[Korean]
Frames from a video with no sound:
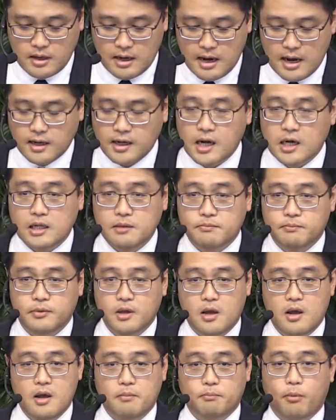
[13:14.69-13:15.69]
하나님
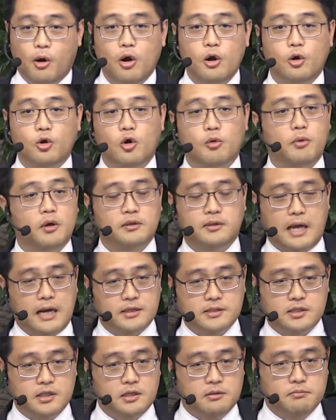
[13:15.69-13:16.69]
멀고 먼
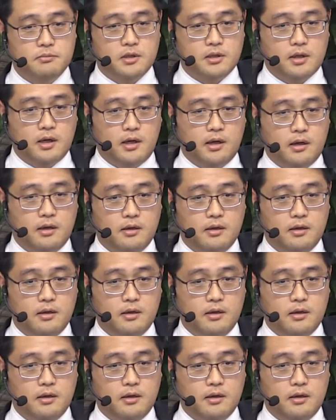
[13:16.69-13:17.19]
당신입니다.